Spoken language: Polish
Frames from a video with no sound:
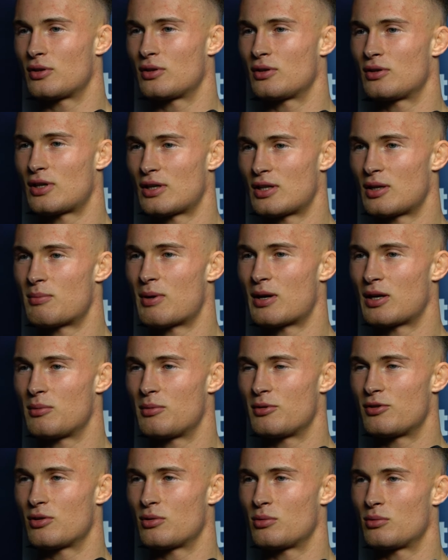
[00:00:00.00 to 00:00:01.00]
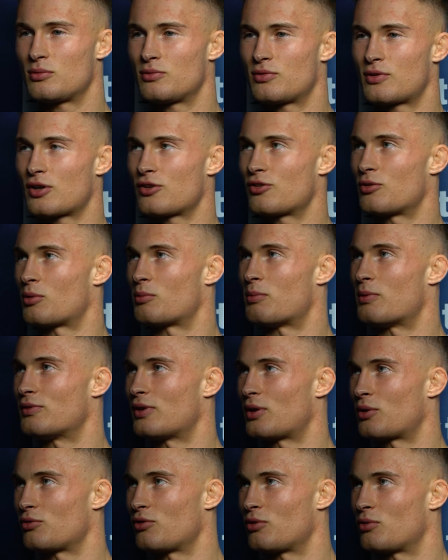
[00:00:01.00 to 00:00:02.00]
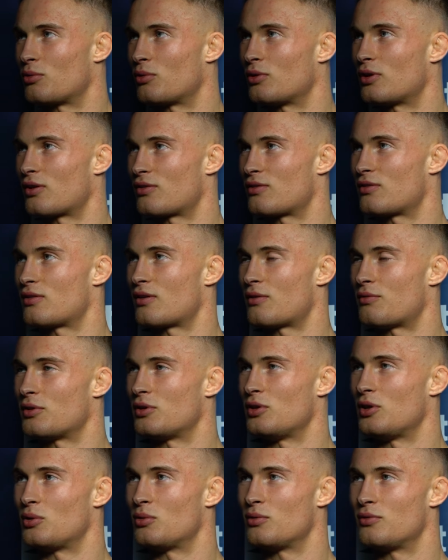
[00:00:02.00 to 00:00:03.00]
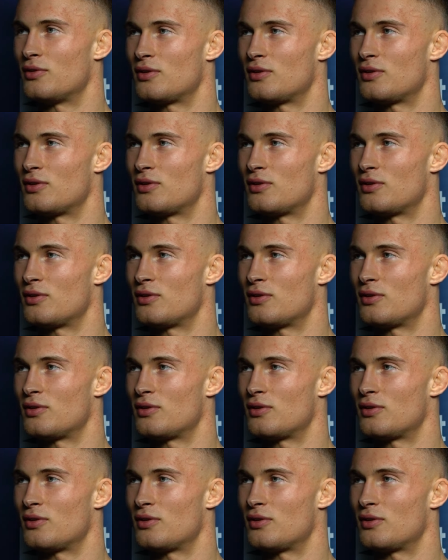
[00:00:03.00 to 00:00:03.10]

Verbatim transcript: y, trener Bagi będzie w każdym chyba narożniku od nas z zawodników,